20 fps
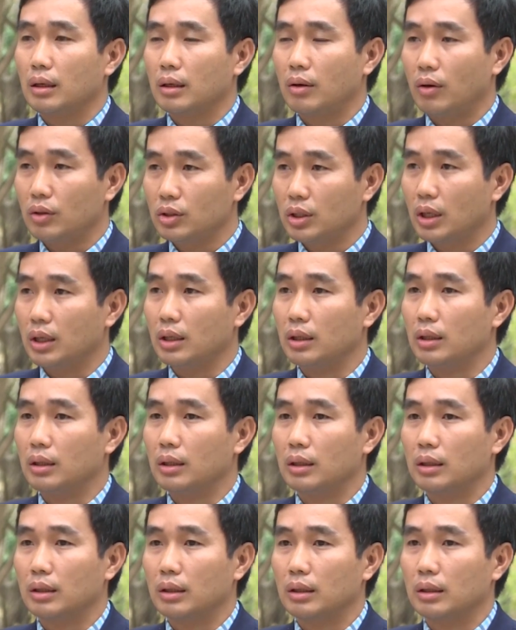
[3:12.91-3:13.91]
có rừng
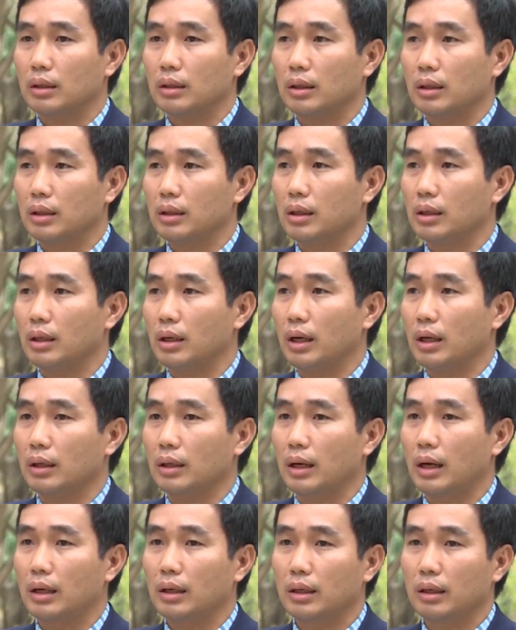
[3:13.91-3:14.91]
để thực hiện
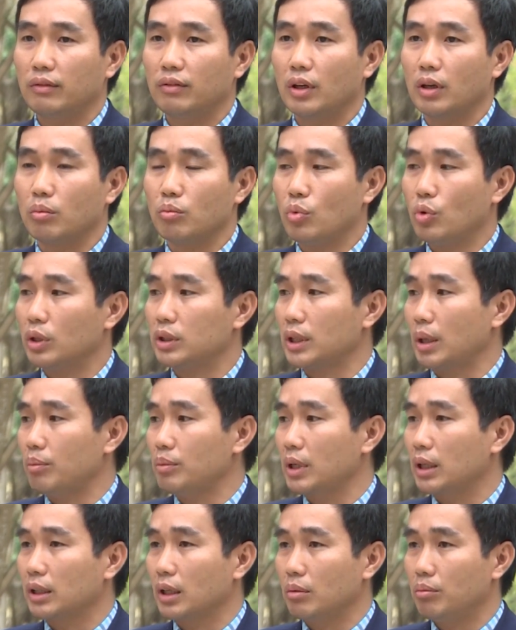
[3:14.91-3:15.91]
các cái việc mua
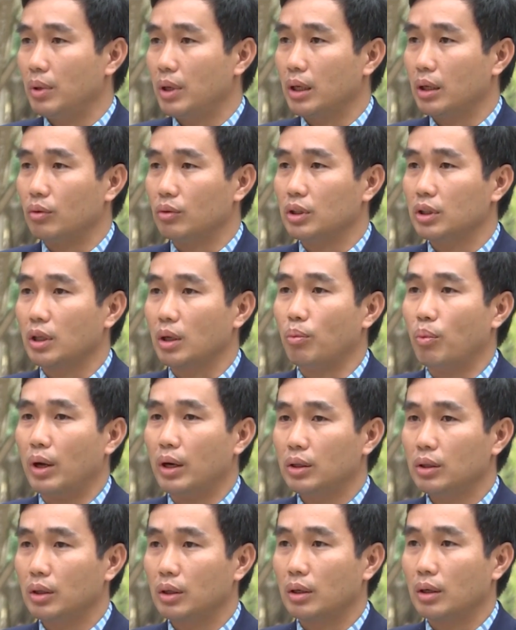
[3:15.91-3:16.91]
sắm trang thiết bị cũng như tập
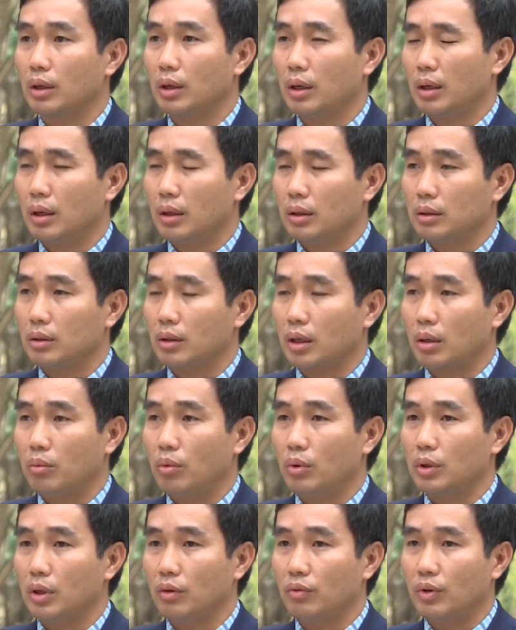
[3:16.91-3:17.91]
huấn cho, cho cán
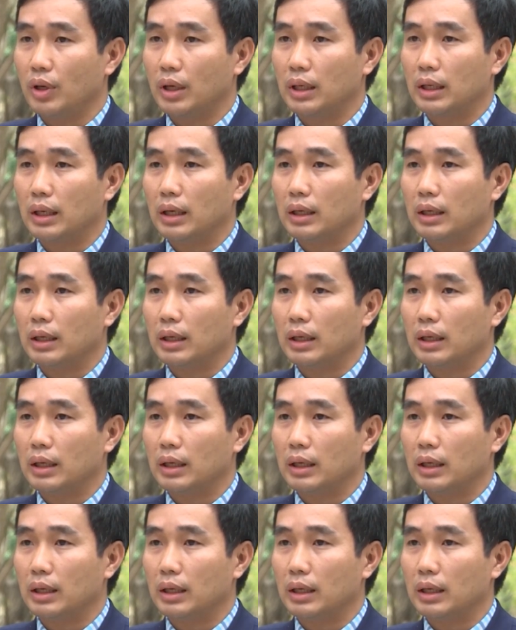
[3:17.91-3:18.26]
bộ nhân viên.